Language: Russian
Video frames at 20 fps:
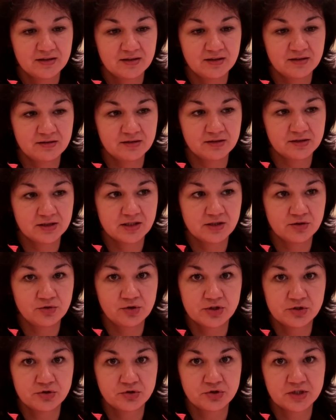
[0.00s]
Это
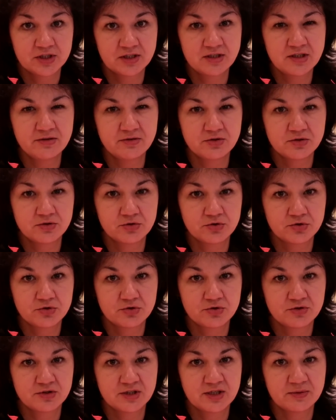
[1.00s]
категории 169,
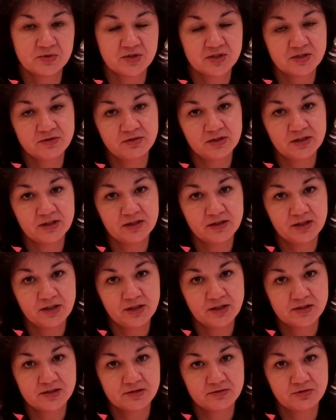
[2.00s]
172
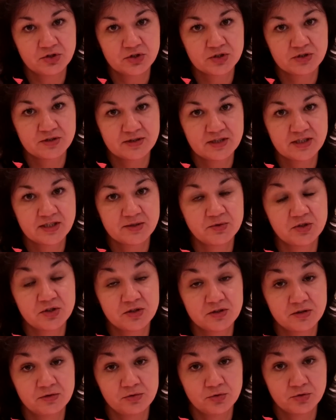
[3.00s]
и свыше
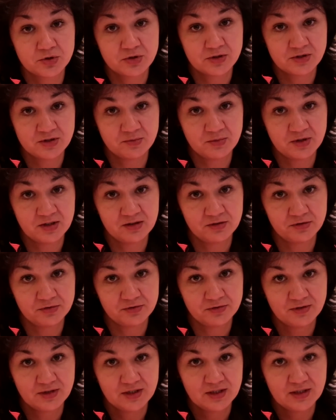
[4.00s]
172 сантиметров.
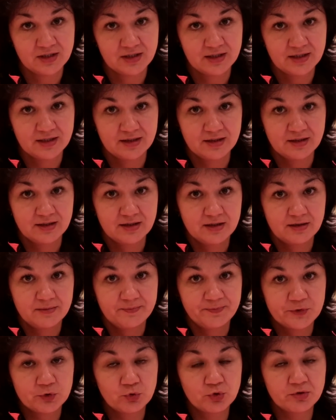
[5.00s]

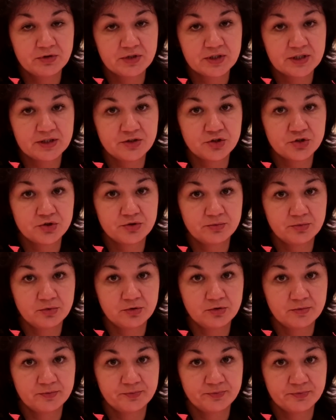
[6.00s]
Уровень, конечно,
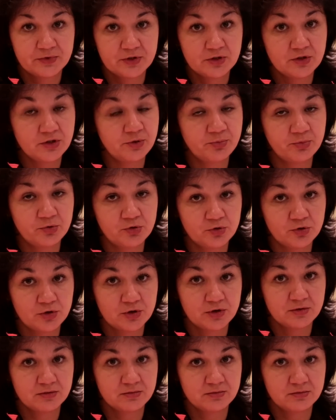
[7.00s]
был
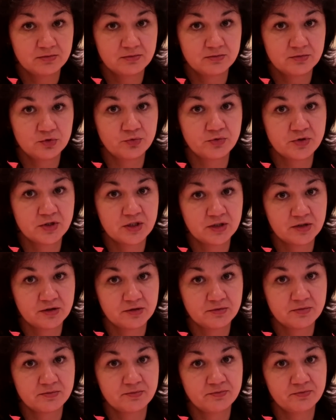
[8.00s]
неплох у
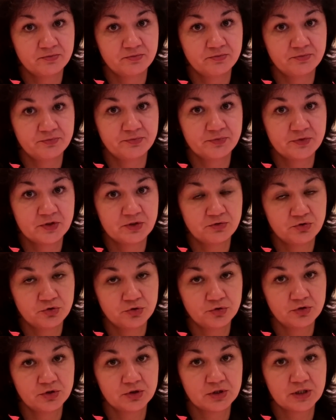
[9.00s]
всех
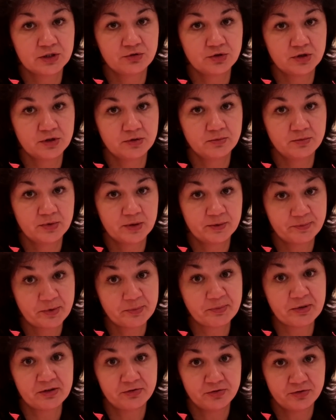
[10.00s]
девчонок, которые
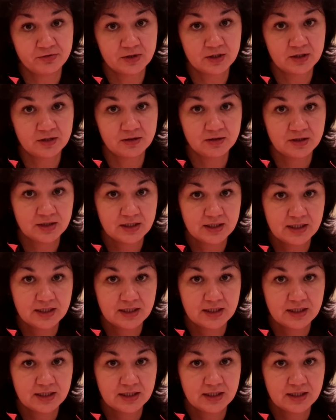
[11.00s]
попали в финал.